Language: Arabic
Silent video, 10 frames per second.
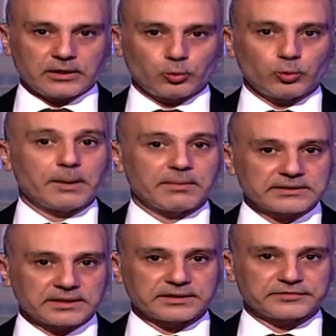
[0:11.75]

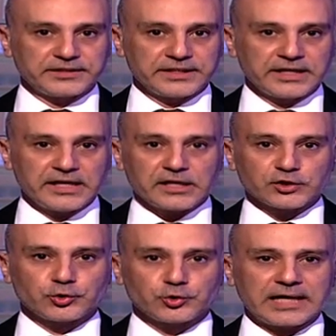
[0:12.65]
ومررت فيه
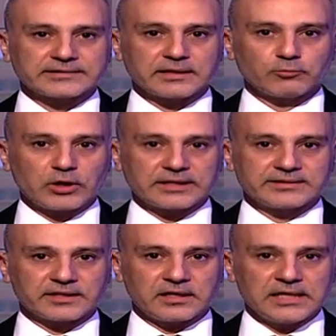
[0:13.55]
جرعة
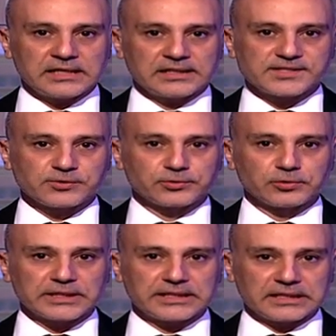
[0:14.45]
مخدرة
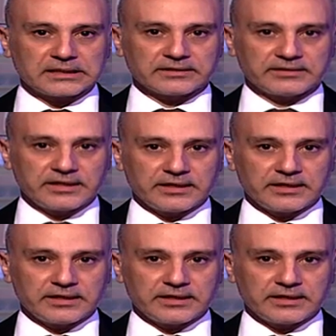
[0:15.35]
لصندوق النقد